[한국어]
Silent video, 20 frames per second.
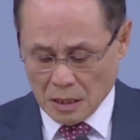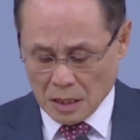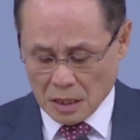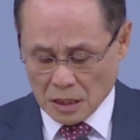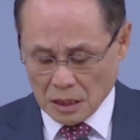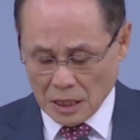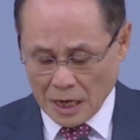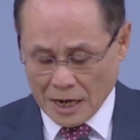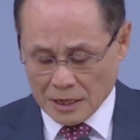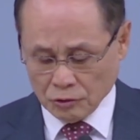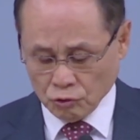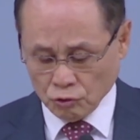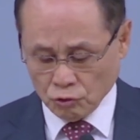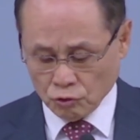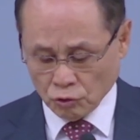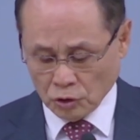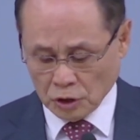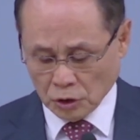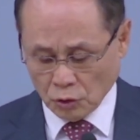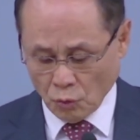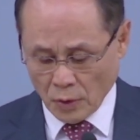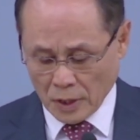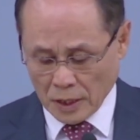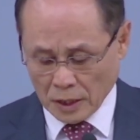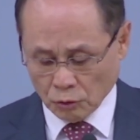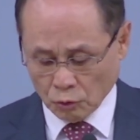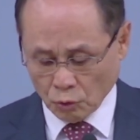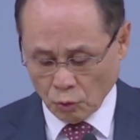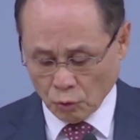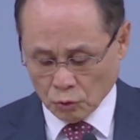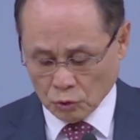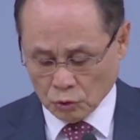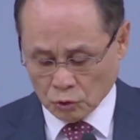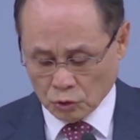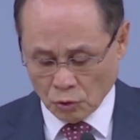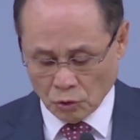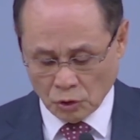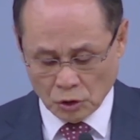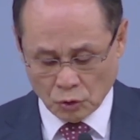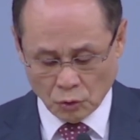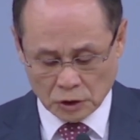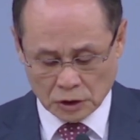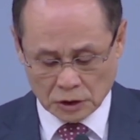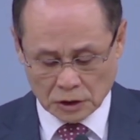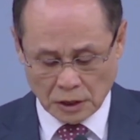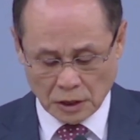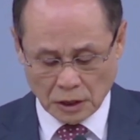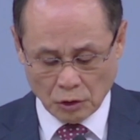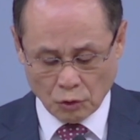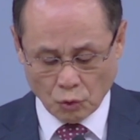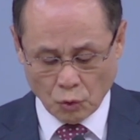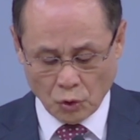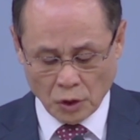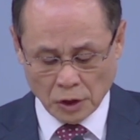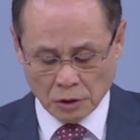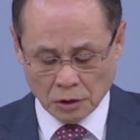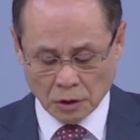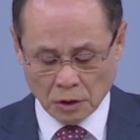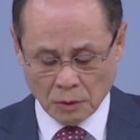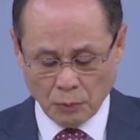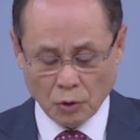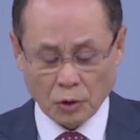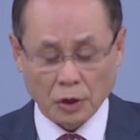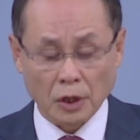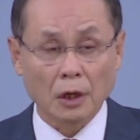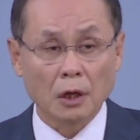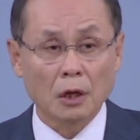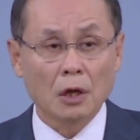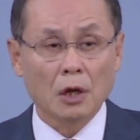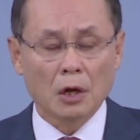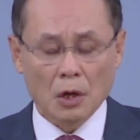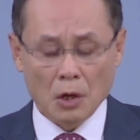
안수 기도와 통성 기도 시간에 교인들을 보니